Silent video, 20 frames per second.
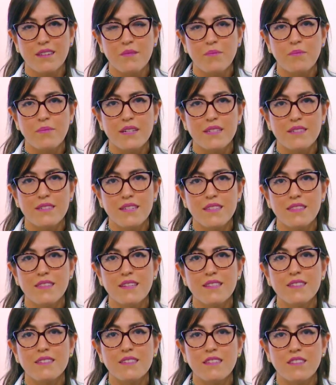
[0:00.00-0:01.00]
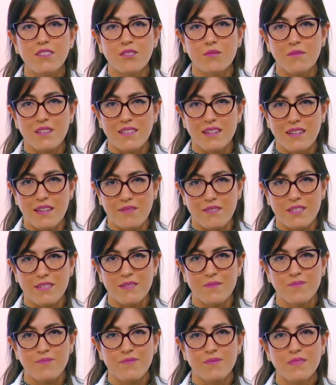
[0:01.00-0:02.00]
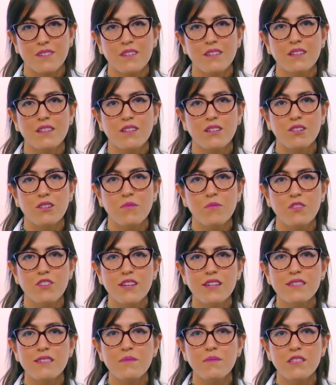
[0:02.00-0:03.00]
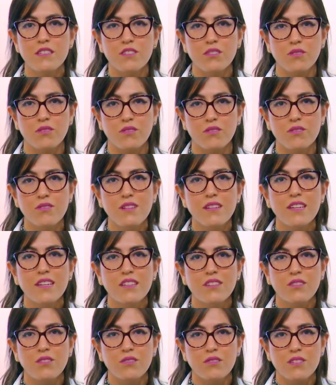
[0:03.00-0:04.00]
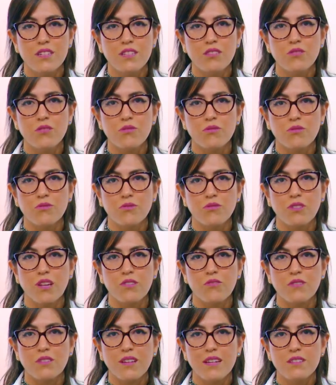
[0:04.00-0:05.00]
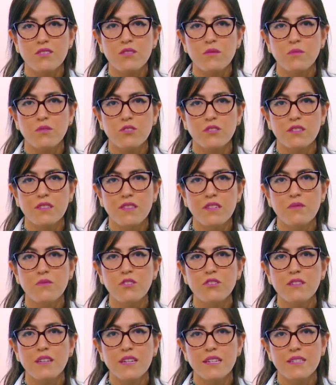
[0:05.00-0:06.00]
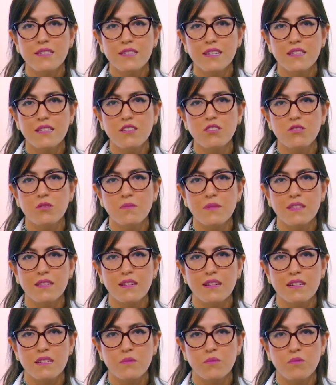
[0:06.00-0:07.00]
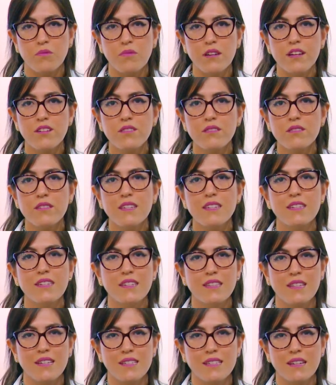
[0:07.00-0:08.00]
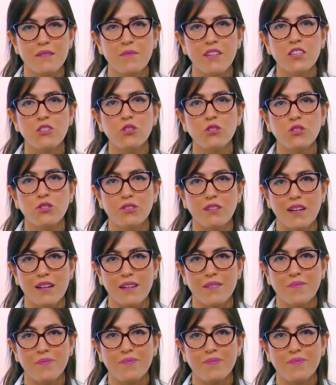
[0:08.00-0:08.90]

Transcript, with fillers: Presentan síntomas leves. Como ya se mencionó, 201 de los casos positivos están en hospitales públicos y en aislamiento total.